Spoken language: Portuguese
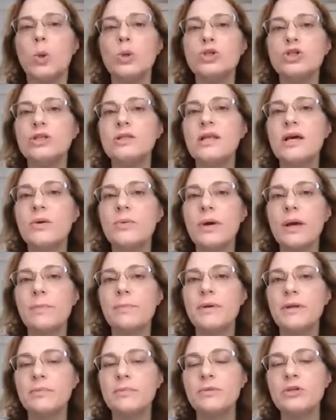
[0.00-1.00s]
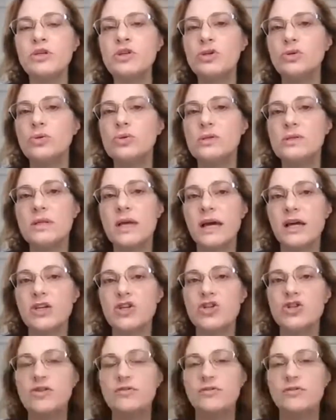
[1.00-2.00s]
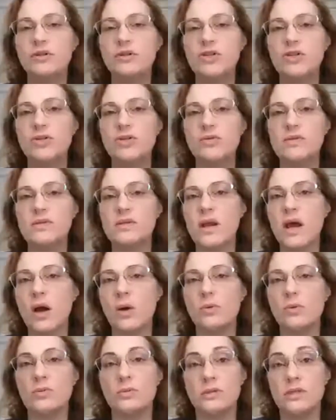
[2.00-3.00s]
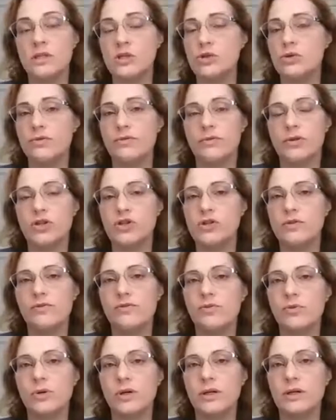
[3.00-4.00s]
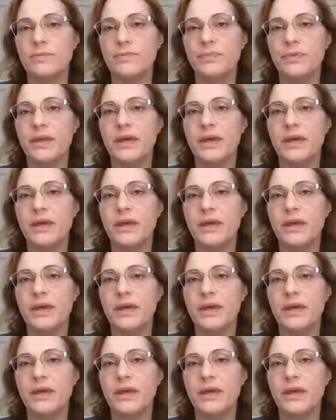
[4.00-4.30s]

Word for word: onde não é permitido o descarte de efluente industrial, seja efluente que for.